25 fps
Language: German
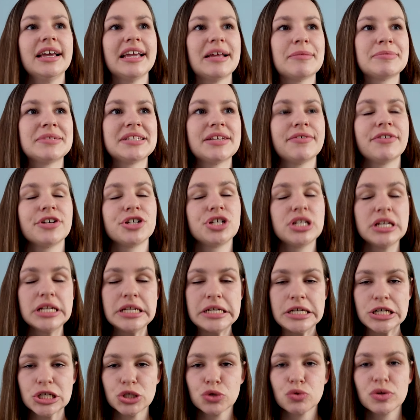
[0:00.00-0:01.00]
gibt es da
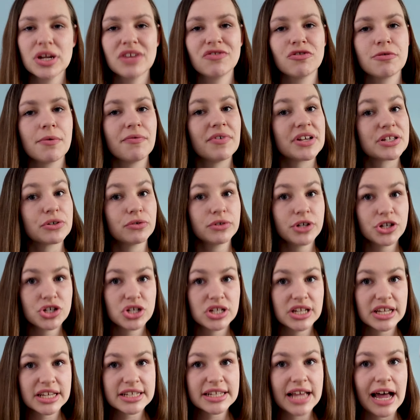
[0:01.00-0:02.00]
verschiedene Studien, wo immer was
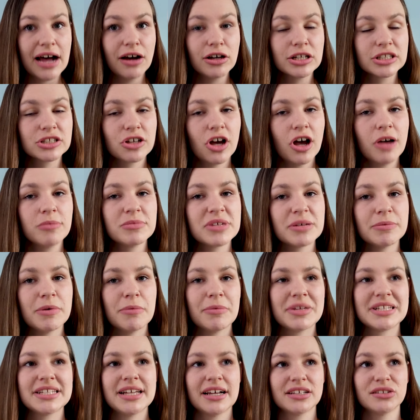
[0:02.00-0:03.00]
Unterschiedliches rauskommt,
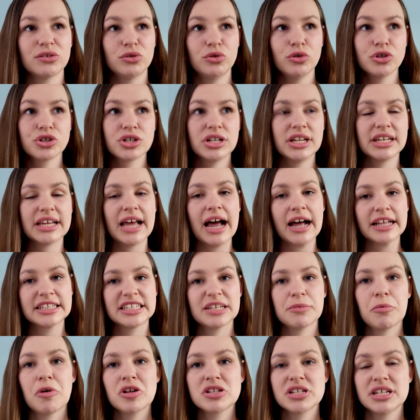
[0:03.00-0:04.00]
aber man sagt so durchschnittlich
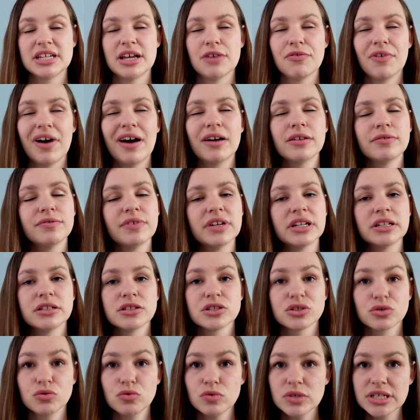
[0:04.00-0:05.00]
80 Prozent der Frauen finden
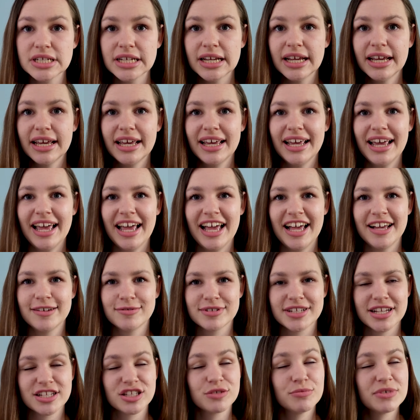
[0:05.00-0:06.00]
es gut. Ähm,
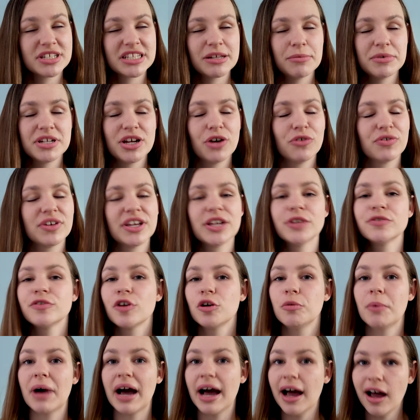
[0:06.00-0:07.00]
das heißt, du bist damit auf jeden
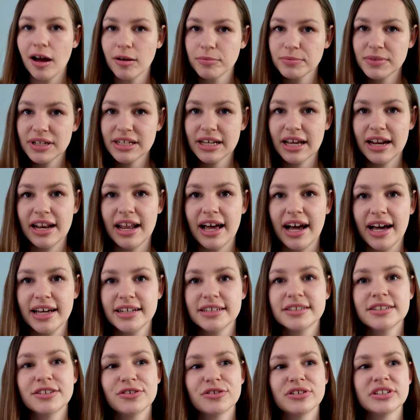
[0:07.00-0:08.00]
Fall überhaupt nicht
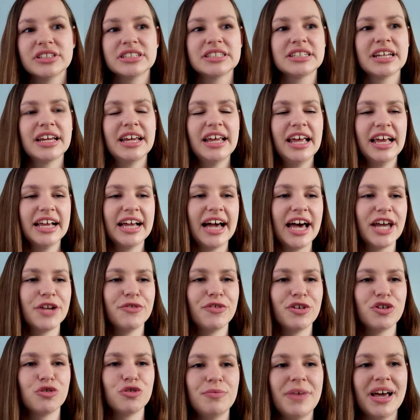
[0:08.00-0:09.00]
alleine und
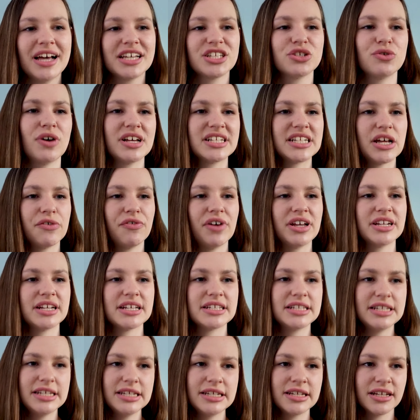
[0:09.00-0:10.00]
gerade merkst, du hast da
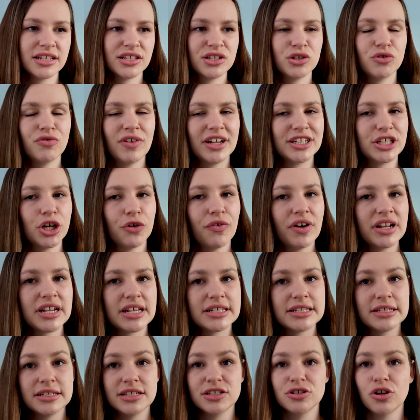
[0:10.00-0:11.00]
Fantasien dazu, vielleicht auch
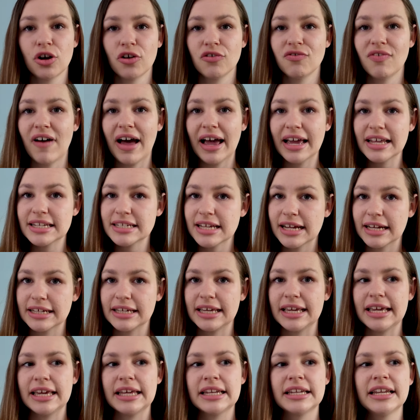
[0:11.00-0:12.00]
Fantasien, die noch
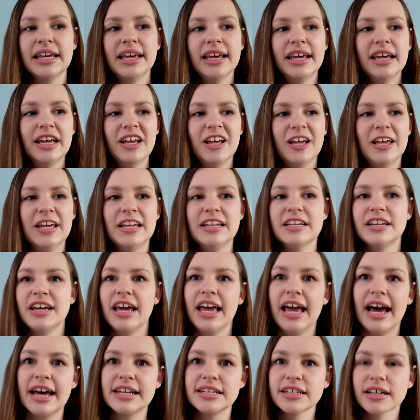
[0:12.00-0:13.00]
weitergehen, in eine
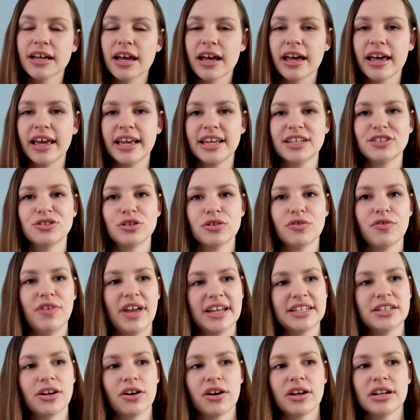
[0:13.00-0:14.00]
härtere Richtung,
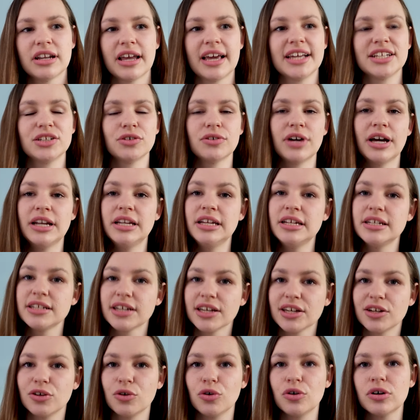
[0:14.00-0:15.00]
vielleicht auch in Richtung
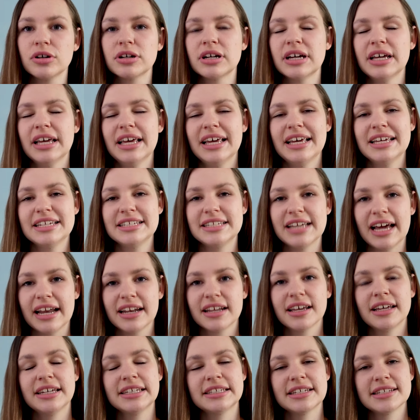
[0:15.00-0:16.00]
Erniedrigung,
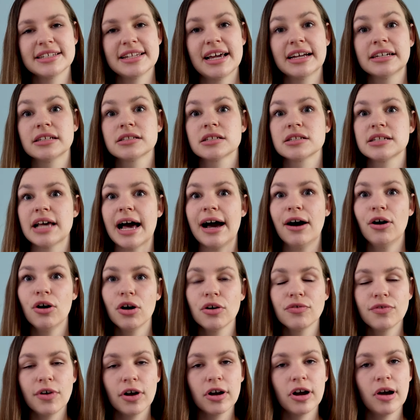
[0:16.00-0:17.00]
dann kann ich dir sagen, das ist
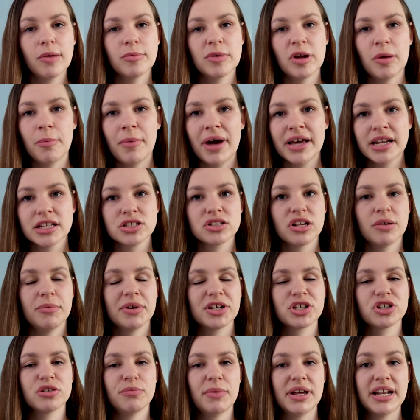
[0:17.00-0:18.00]
auch vollkommen normal. Dazu
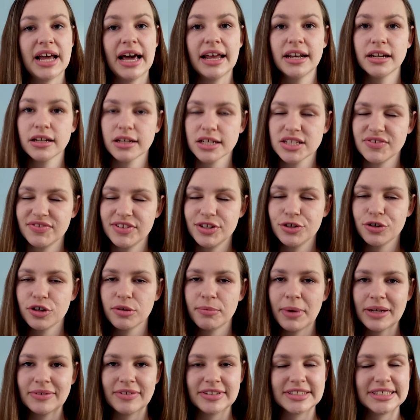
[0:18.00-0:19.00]
habe ich schon mal ein anderes Video
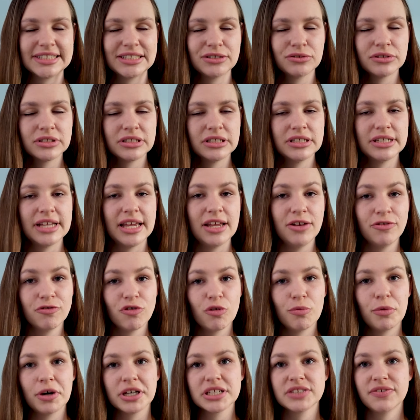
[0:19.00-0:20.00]
gemacht, was ich dir unten in der
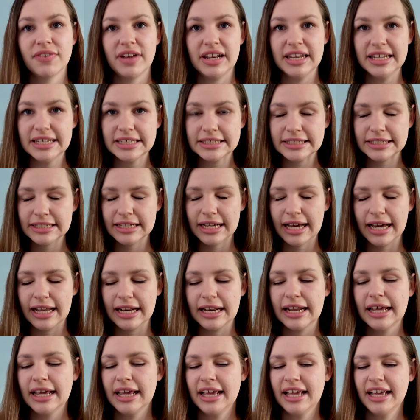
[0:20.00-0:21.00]
Infobox verlinken
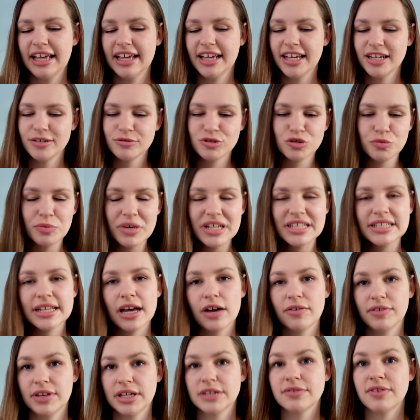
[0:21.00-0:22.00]
kann. Du bist
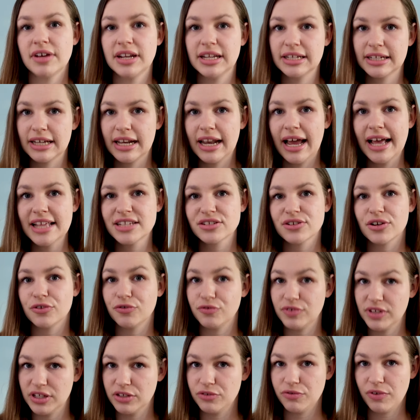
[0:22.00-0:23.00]
da auf jeden Fall nicht allein,
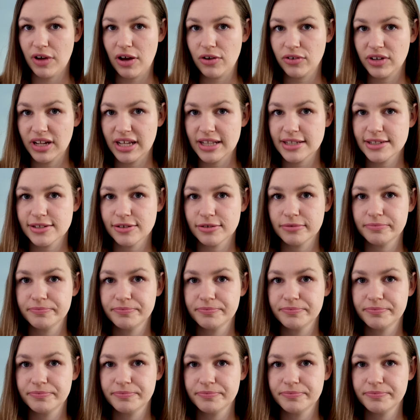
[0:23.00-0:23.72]
sondern vielen Frauen geht's so.